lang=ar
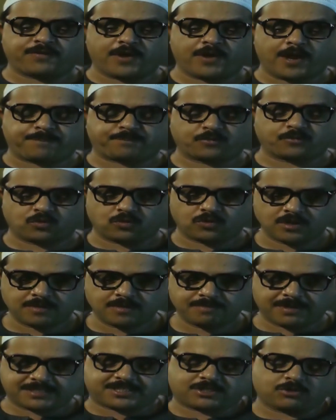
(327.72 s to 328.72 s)
شهاب ابنه
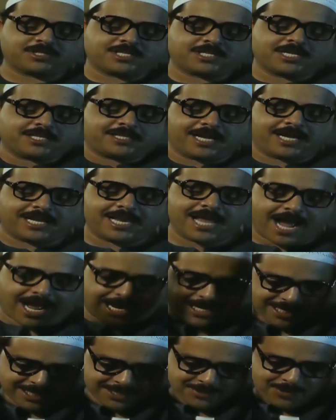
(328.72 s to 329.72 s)
بس وزير الداخليه
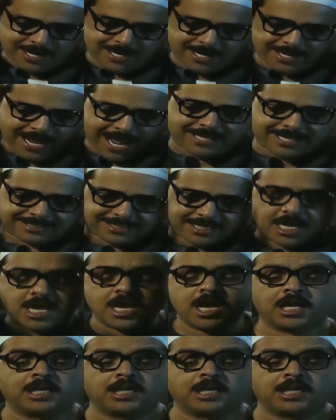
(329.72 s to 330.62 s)
على عيني وعلى راسي